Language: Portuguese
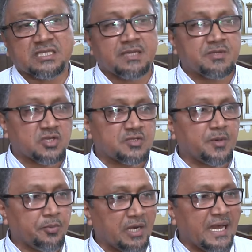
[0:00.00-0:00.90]
das missões
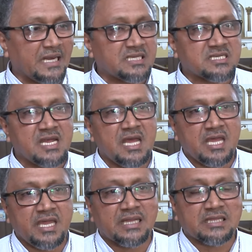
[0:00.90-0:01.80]
populares
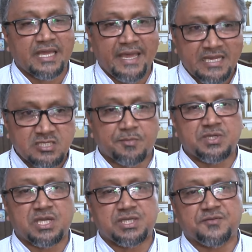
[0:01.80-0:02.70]
e ela tem esse
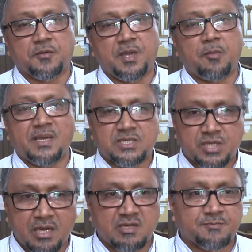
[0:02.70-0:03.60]
objetivo mesmo,
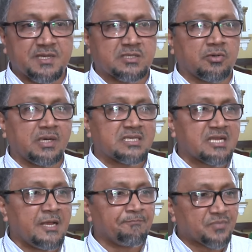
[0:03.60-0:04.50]
mexer com as
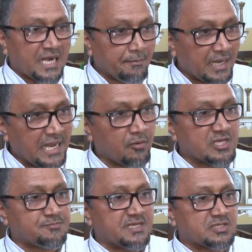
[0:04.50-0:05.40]
pessoas, trabalhar com
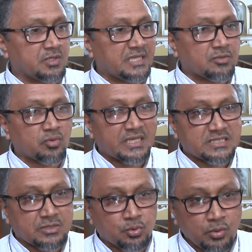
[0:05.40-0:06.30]
as pessoas dentro
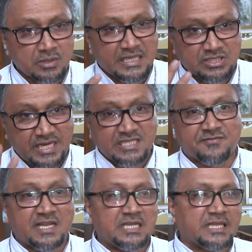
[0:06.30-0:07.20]
das, das três
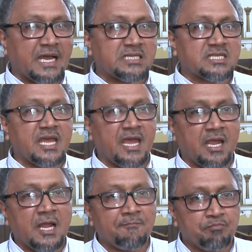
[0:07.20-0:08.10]
finalidades que é
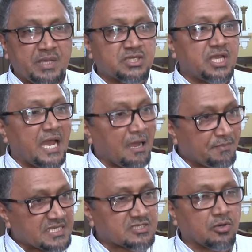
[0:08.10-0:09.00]
mexer a
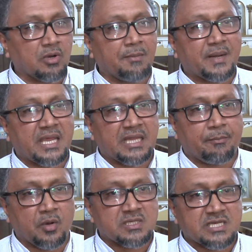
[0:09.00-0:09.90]
pessoa para que
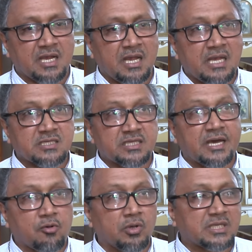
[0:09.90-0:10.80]
ela possa se
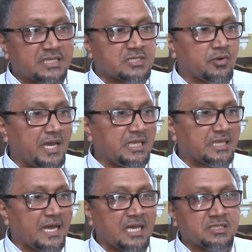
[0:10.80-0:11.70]
dar conta da sua
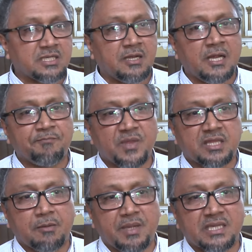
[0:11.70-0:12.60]
realidade e
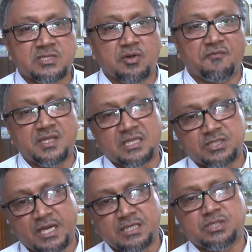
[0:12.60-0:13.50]
também da sua vida
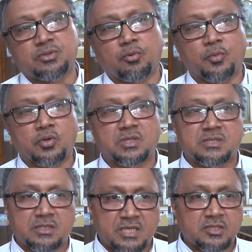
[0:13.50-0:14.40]
diante do mundo e
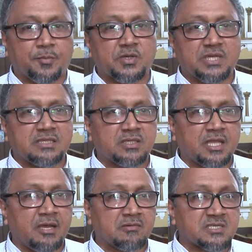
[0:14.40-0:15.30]
diante do projeto de
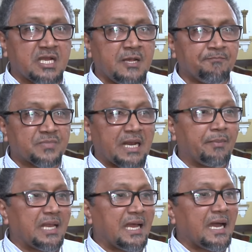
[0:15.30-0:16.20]
Deus,
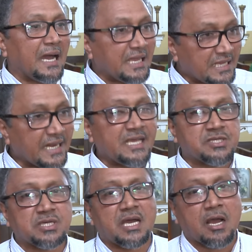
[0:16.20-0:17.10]
trabalhar a
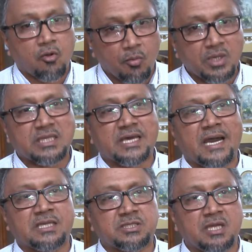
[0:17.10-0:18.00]
igreja, a
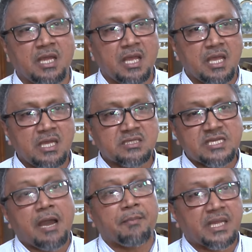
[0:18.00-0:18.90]
comunidade e
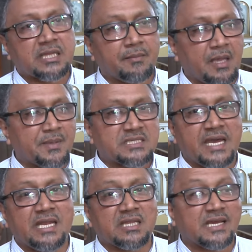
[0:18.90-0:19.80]
se abrir também para essa
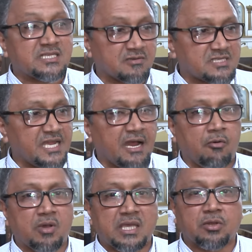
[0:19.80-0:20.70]
realidade
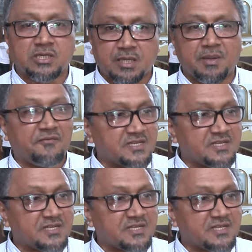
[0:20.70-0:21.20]
social, o que nós também